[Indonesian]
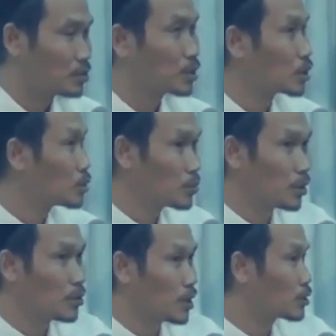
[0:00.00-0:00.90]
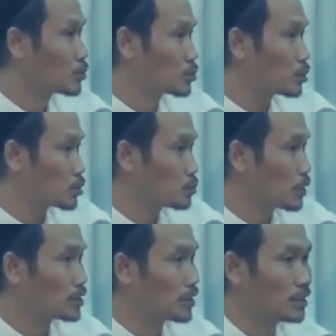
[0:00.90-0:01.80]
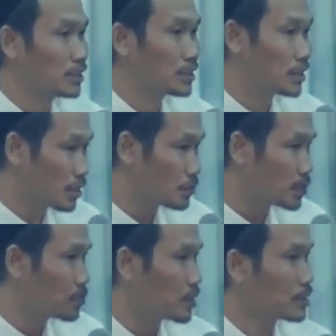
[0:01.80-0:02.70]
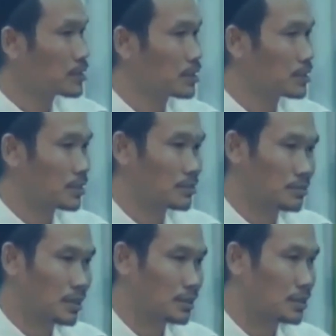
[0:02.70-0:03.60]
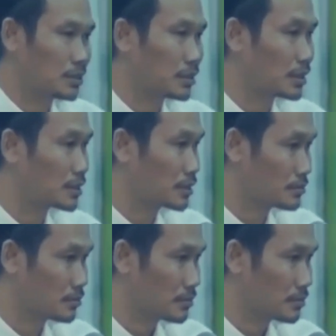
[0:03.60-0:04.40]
jadi buat orang kudus sebanyak ini tetap dimulai dari satu orang yaitu Adam